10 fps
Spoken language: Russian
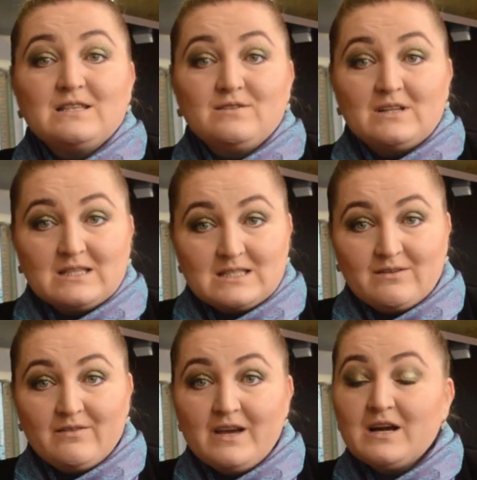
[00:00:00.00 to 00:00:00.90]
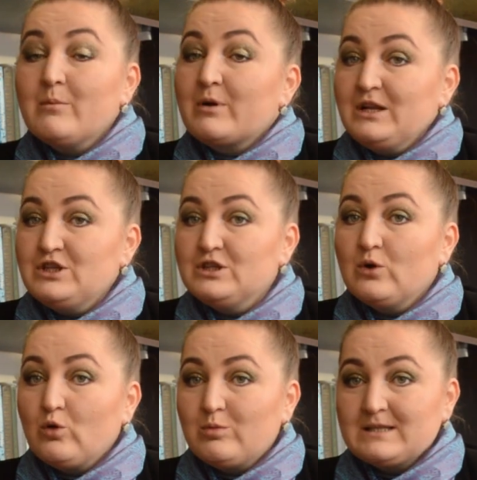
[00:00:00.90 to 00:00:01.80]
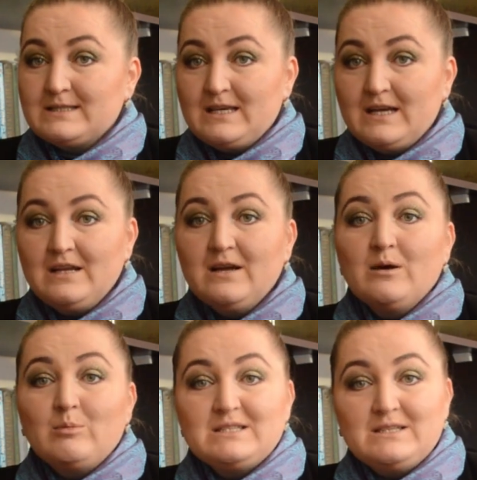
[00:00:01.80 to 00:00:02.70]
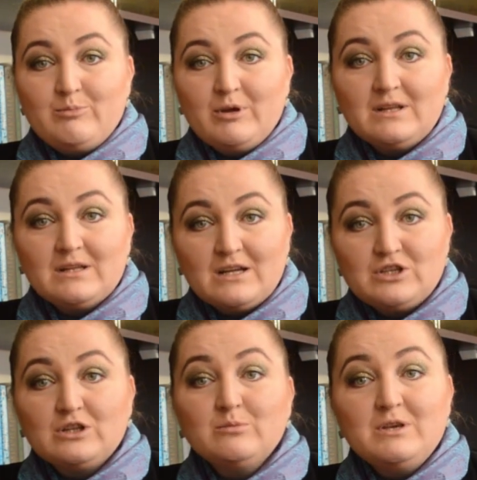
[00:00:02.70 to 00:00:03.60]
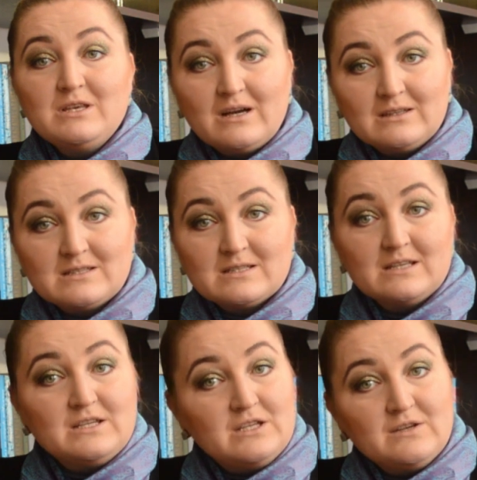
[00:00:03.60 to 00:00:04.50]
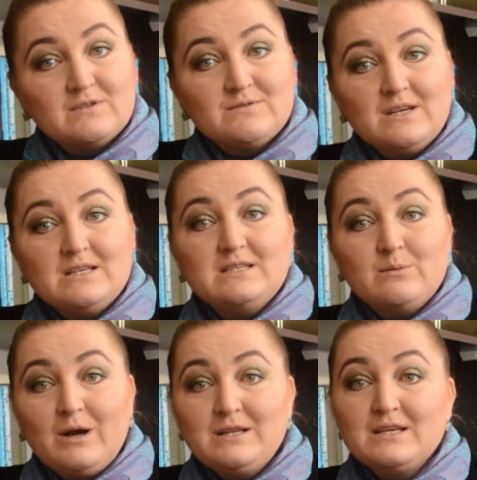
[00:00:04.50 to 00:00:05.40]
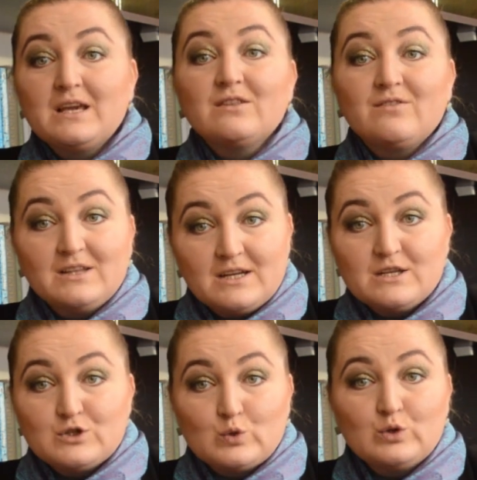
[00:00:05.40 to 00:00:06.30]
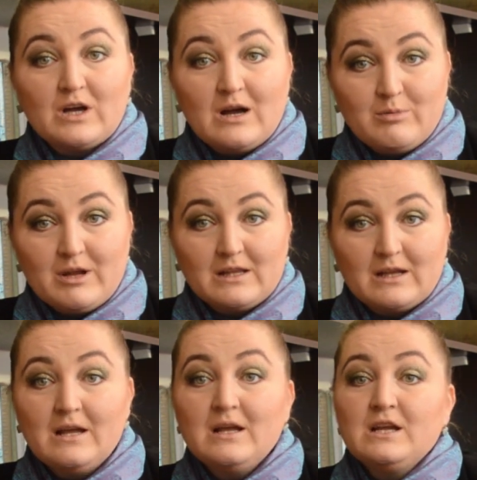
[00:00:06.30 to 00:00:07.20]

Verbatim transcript: XIX века мрачный образ ели постепенно начал меняться, соединив в своей семантике два традиционных обряда –